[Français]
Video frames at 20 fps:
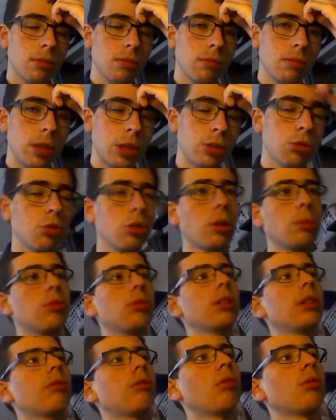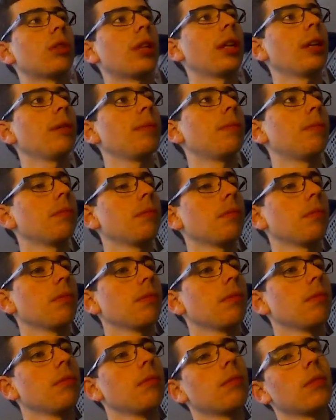Bah, de toute façon, j'aurais besoin d'un volontaire.
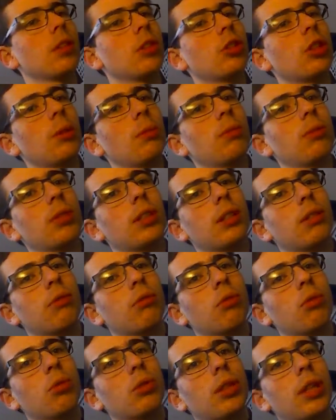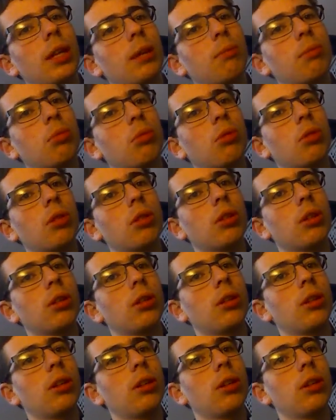J'aurais besoin d'un volontaire pour,
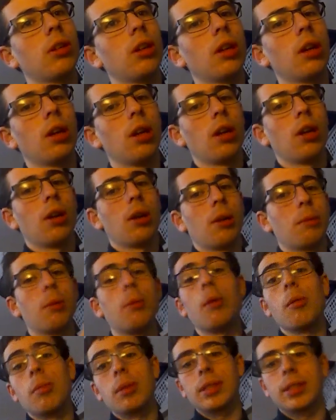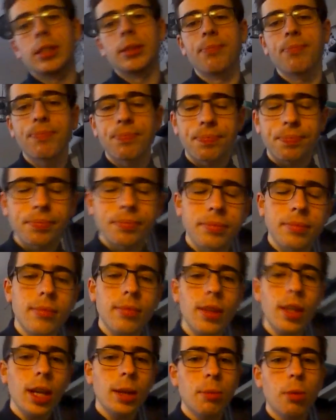pour me remplacer.
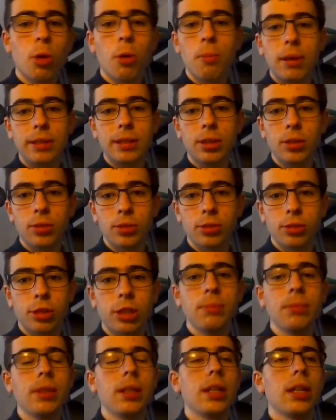Pour remplacer dans le stream.